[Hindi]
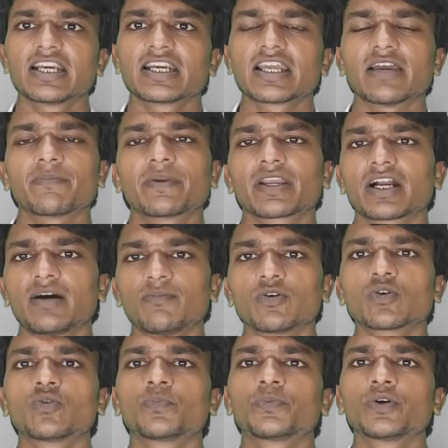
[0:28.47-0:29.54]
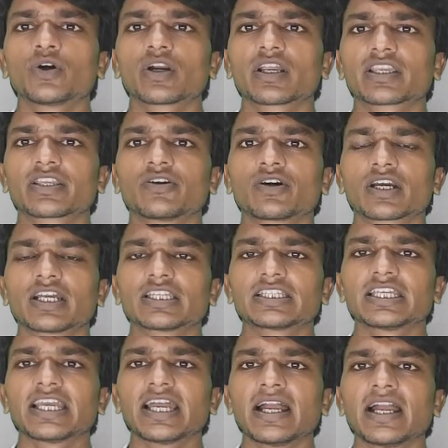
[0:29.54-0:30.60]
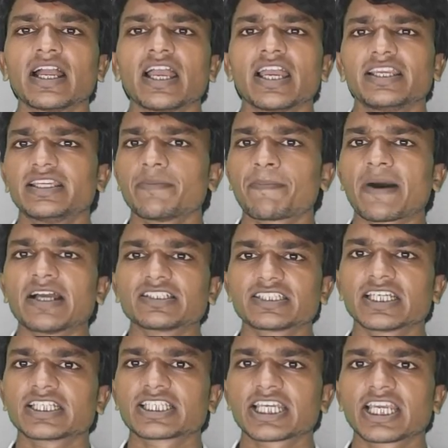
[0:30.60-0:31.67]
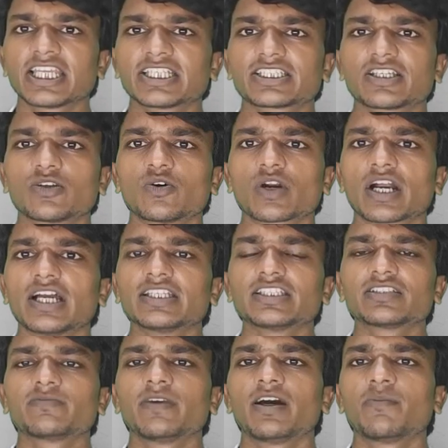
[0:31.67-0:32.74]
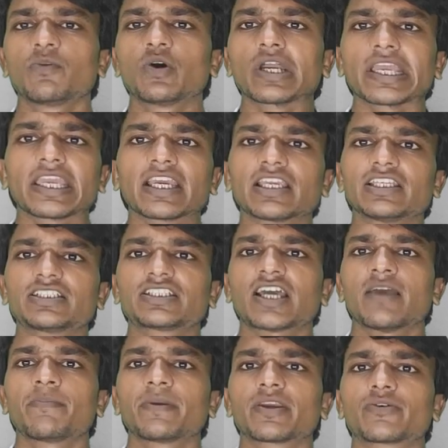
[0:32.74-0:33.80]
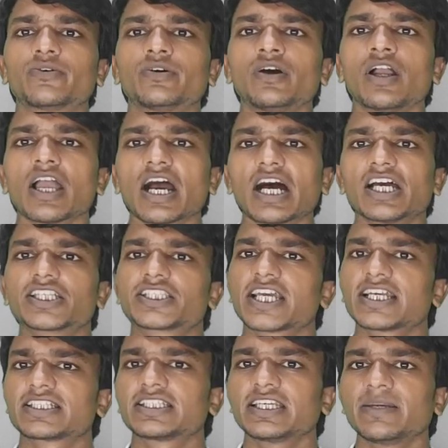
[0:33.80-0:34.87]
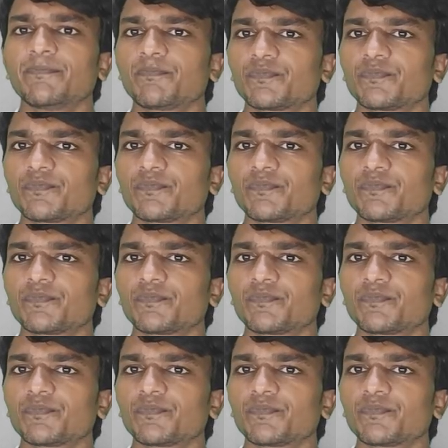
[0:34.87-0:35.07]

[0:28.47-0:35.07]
टाइपिंग का हम लोग उपयोग क्यों करते हैं ये पाँच या छः लेसन होगा जिसमें हम लोग इंग्लिश टाइपिंग को अच्छा से